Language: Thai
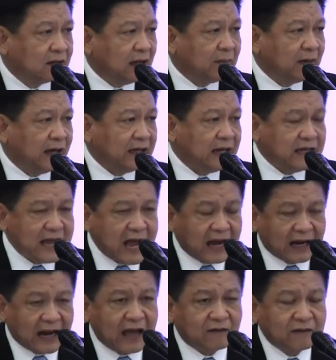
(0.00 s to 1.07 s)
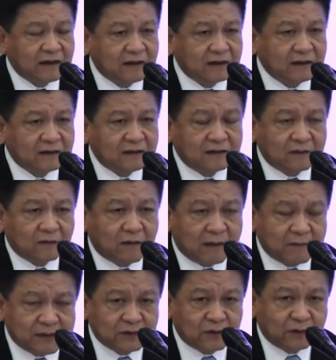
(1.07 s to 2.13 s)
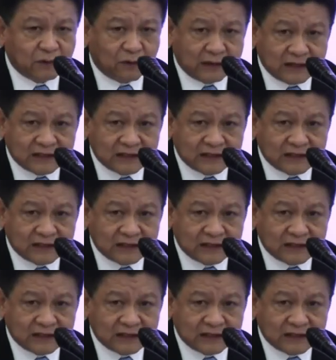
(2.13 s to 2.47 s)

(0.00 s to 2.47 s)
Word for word: ทำอะไรได้ยากแล้วเนี่ยความเป็นส่วนตัว